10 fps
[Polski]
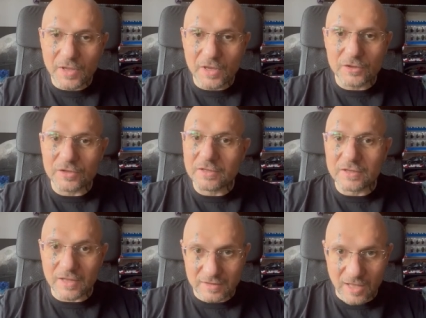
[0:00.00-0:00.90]
kiedy
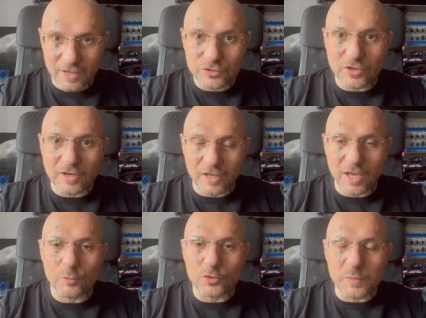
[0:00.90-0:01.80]
nadacie
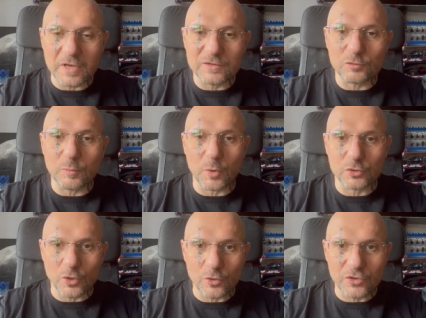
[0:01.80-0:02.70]
jakiemuś miejscu
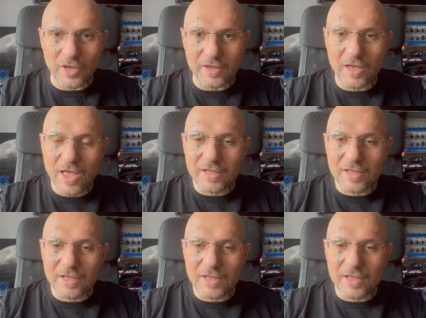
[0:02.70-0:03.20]
początek,